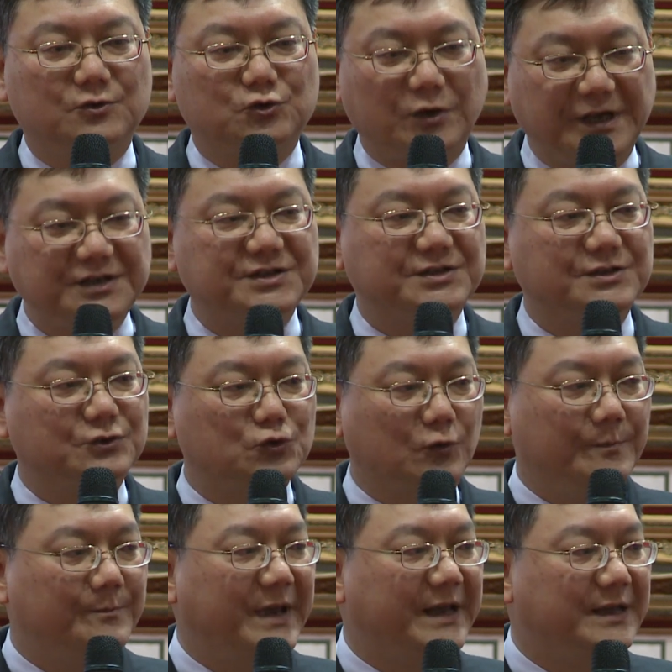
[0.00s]
随时
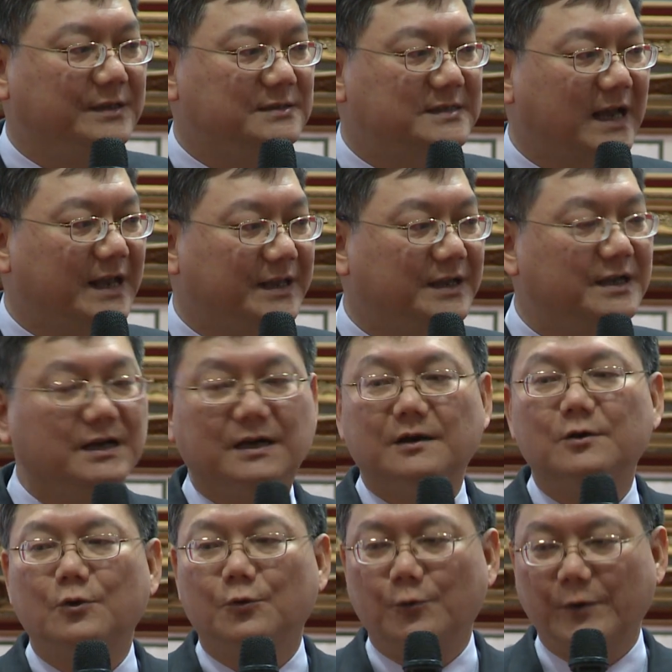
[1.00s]
准备在一个
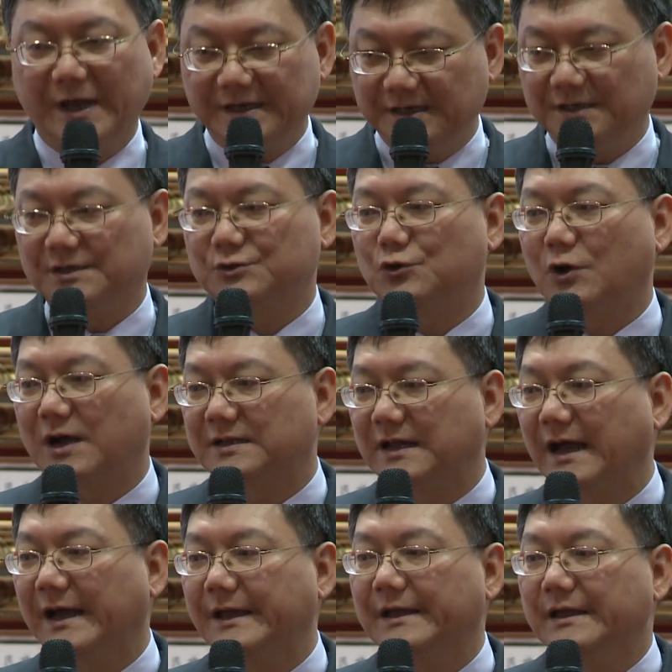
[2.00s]
ready 的状
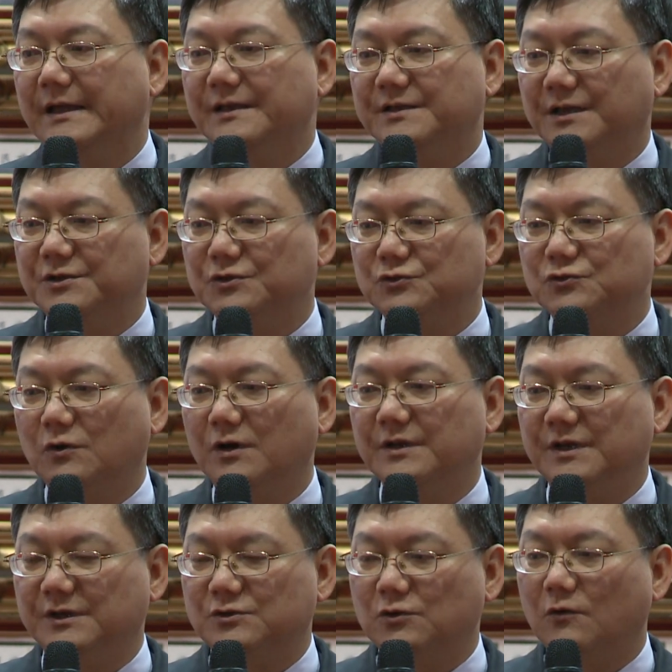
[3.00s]
态，也就是说，
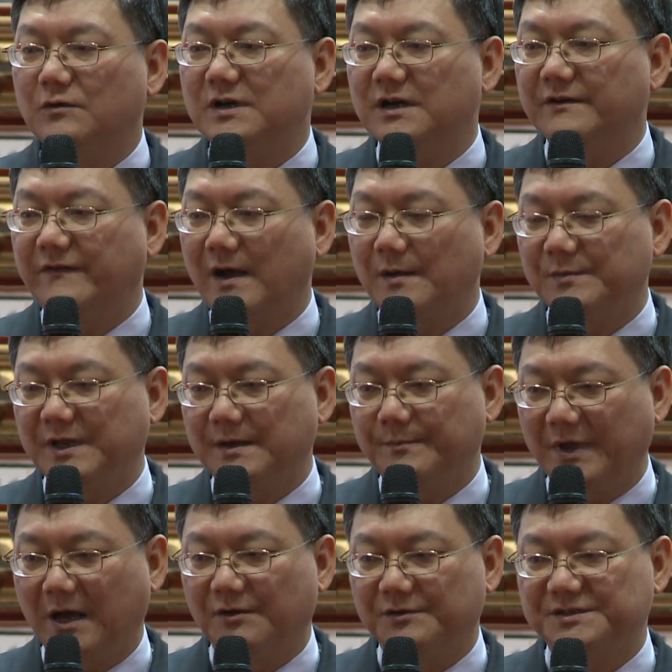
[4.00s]
你从各方面的
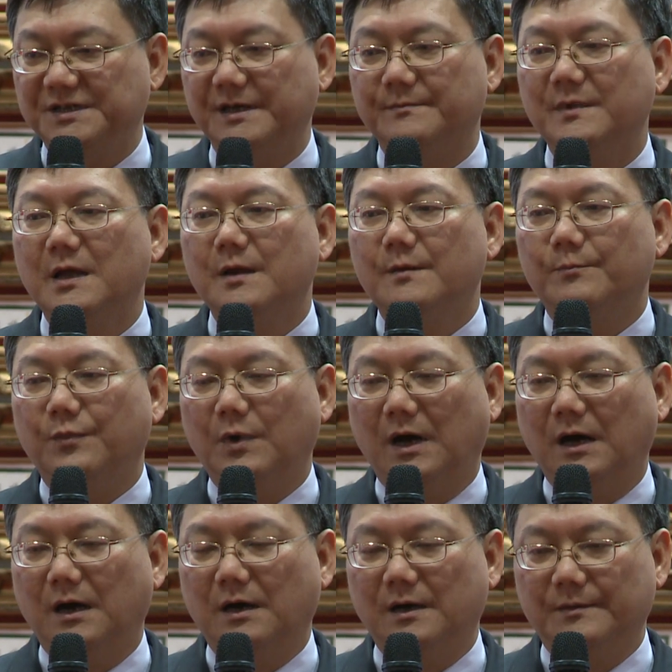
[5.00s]
表现，
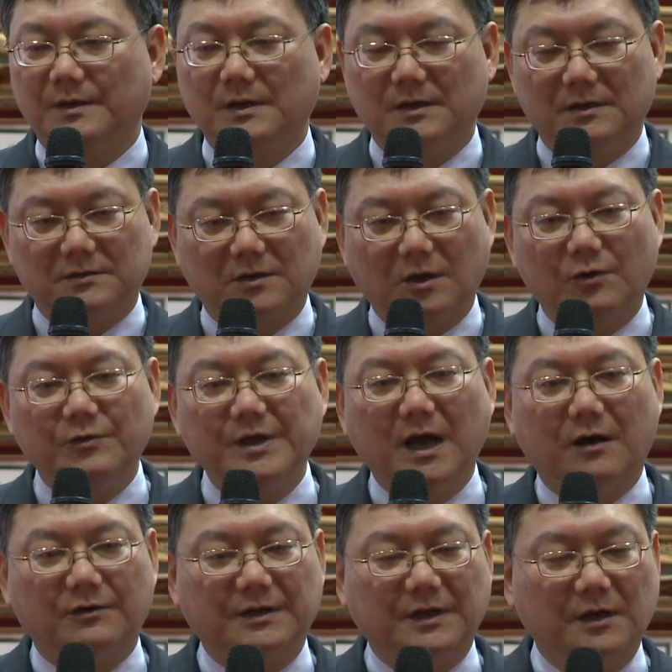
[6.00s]
呃，都
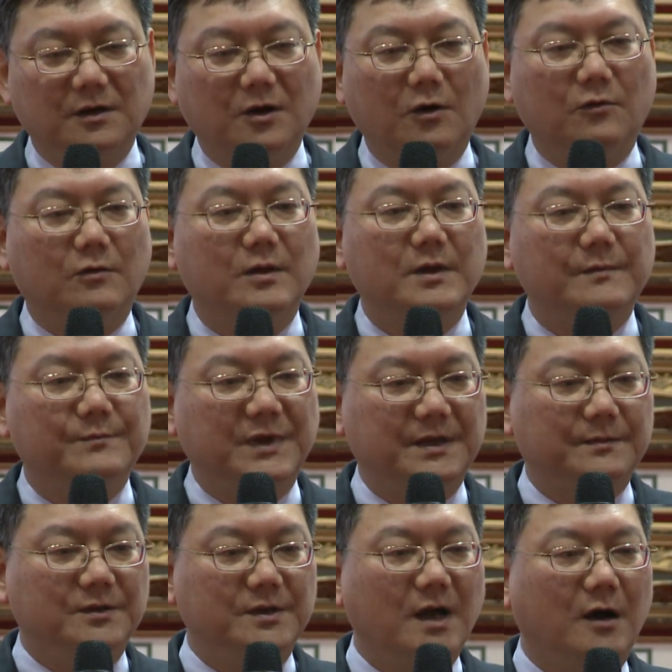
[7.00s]
要能够，
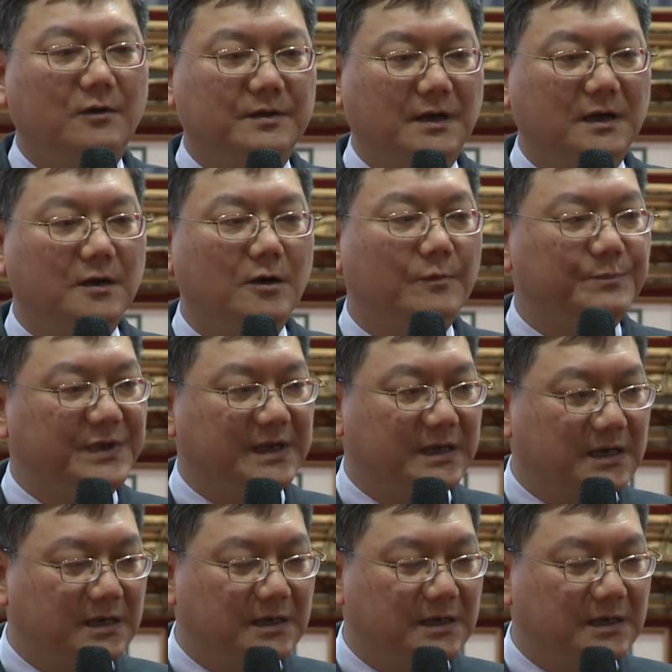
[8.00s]
要能够比